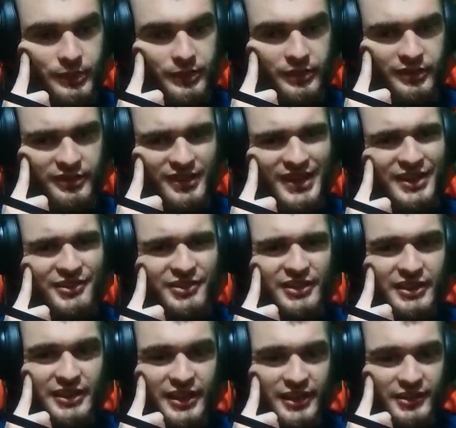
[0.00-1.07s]
Zależy jak
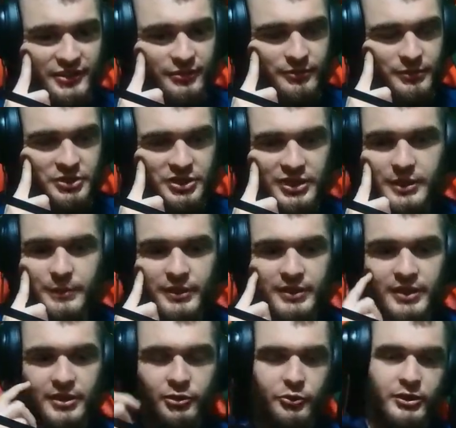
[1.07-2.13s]
grasz. Jeżeli
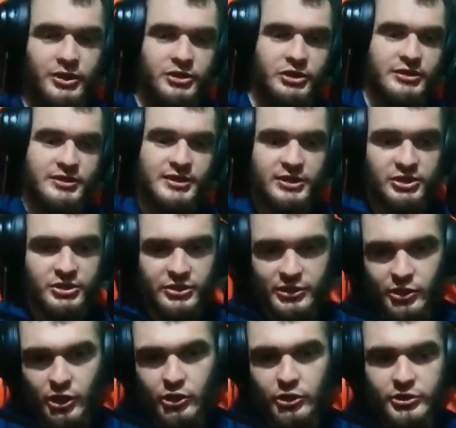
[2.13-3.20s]
penetrujesz i chcesz
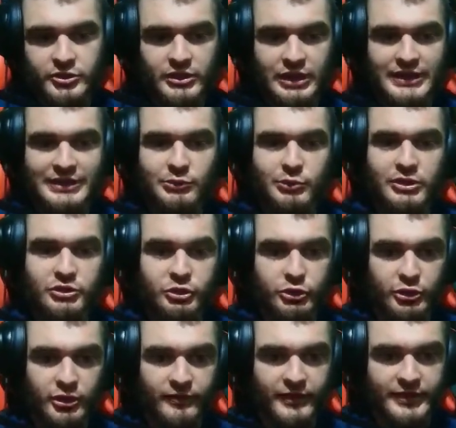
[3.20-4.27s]
kogoś
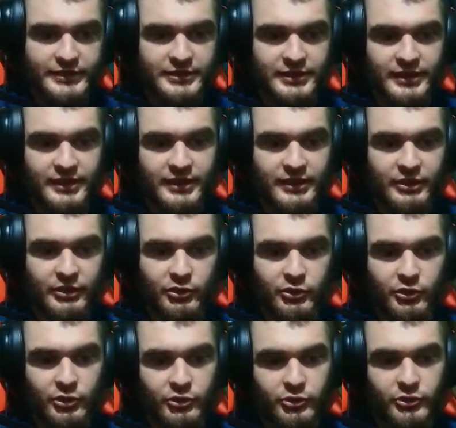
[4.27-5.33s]
zwanshotować,
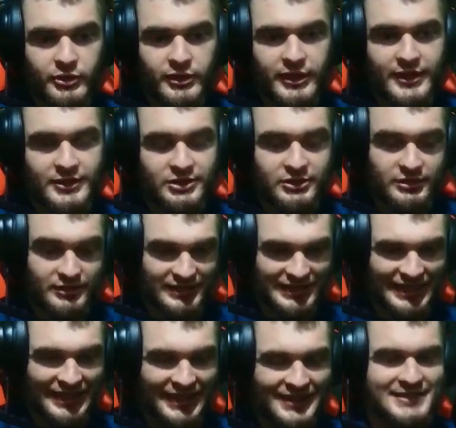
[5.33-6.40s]
no to grasz
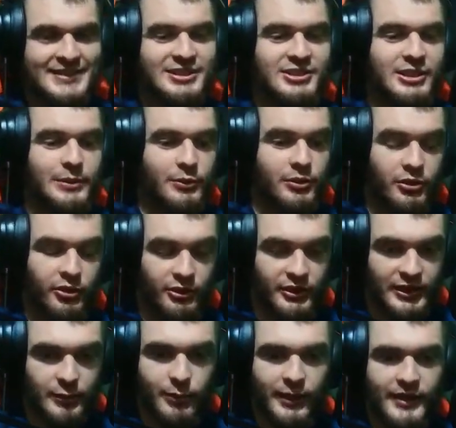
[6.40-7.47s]
klasycznie pod
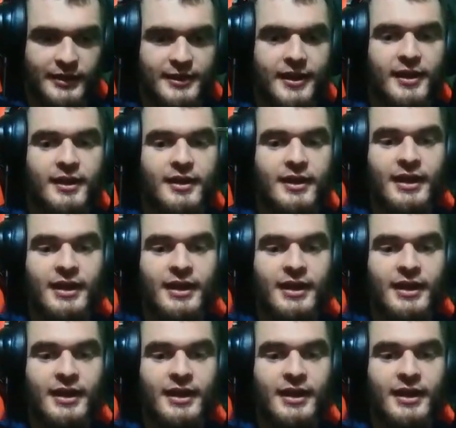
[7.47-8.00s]
Rocket Belta.